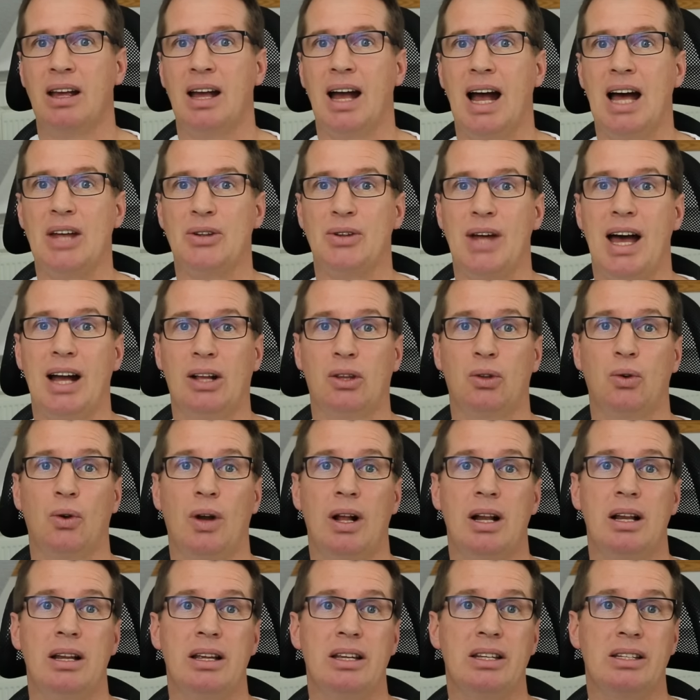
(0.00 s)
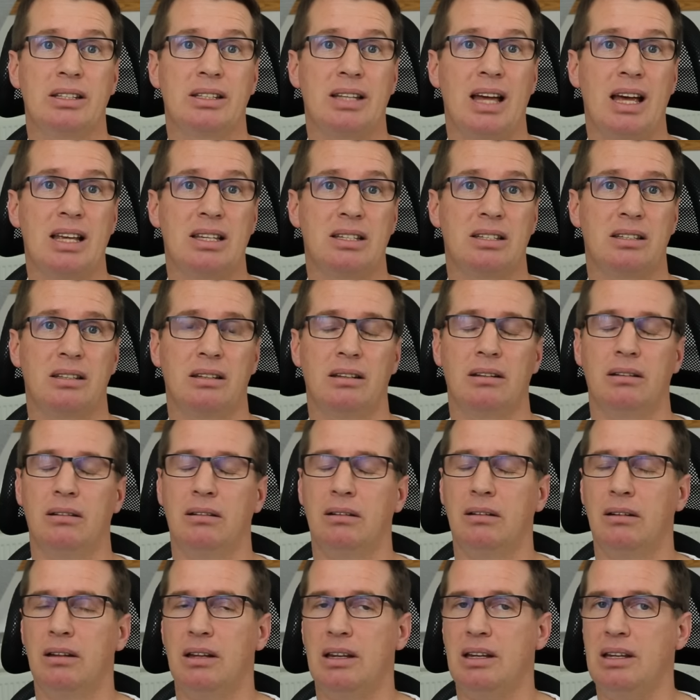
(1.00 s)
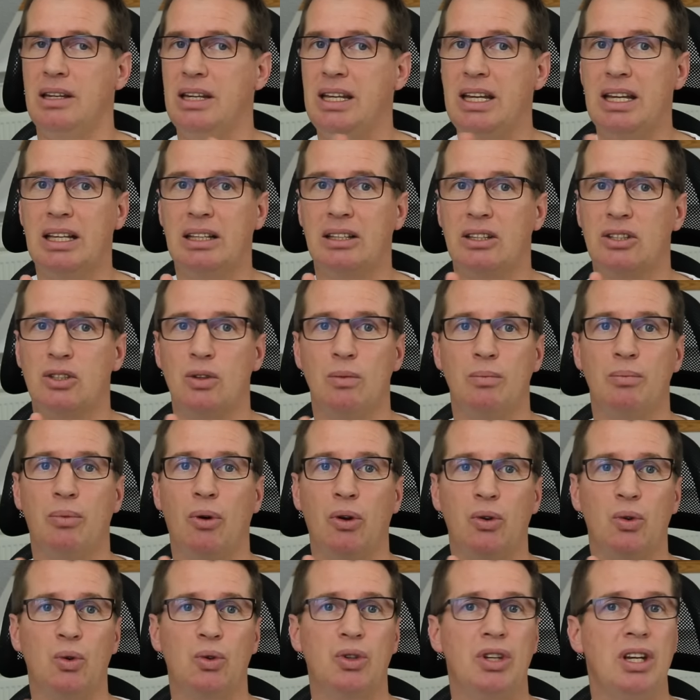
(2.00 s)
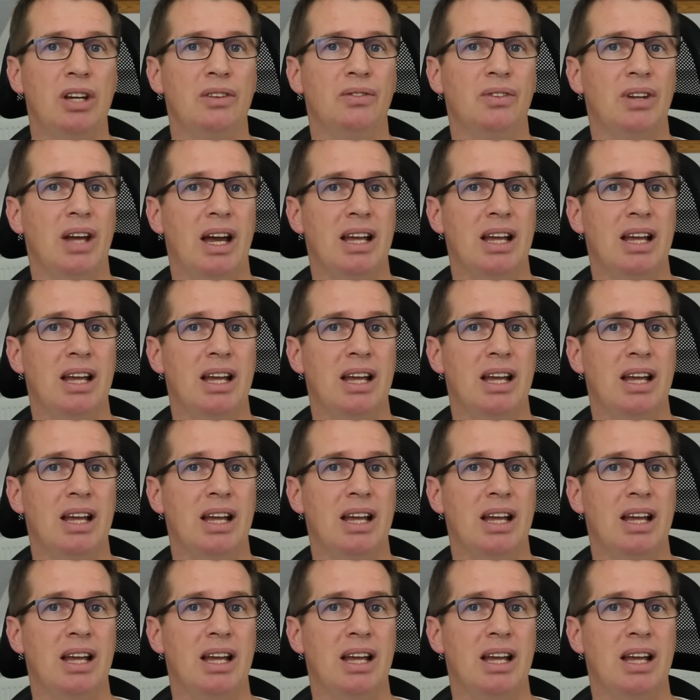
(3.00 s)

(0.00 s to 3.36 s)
Also aktuell ist das nicht zum produktiven